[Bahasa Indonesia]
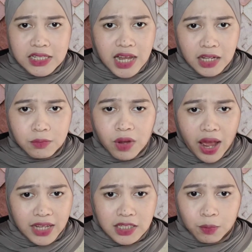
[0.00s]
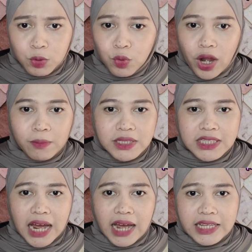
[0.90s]
dan esnya pun mulai
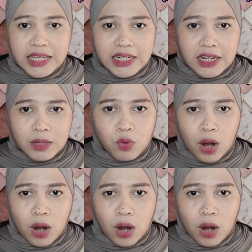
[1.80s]
mencair dan ibu